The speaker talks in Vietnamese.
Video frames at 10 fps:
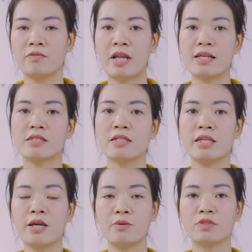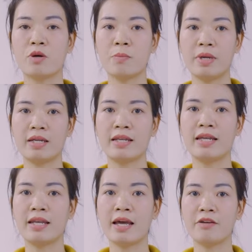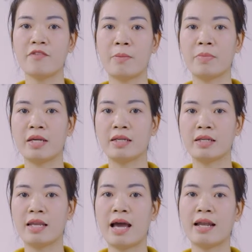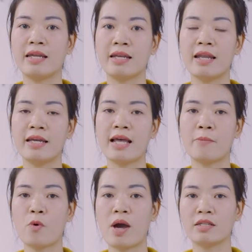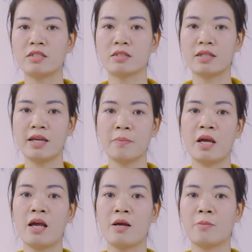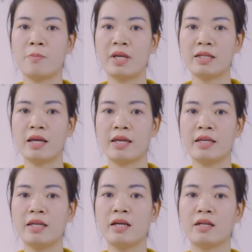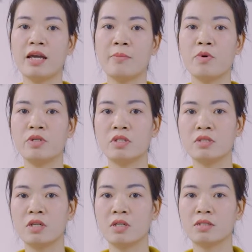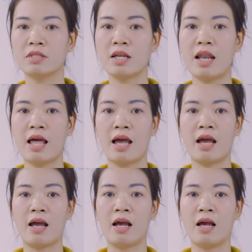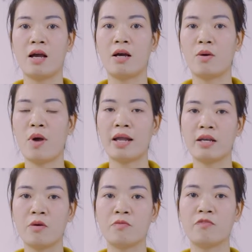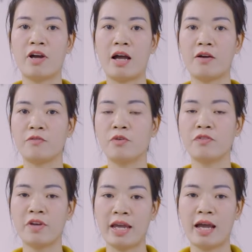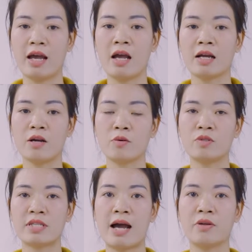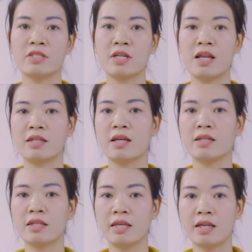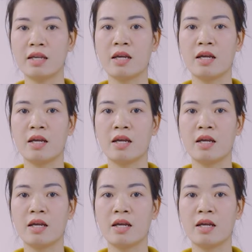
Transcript: đã giới thiệu cho mình đến đây và mình đã đến đây tham quan trực tiếp. Mình thấy ở đây môi trường rất là hòa đồng và vui vẻ. Các cô giáo thì rất là thân thiện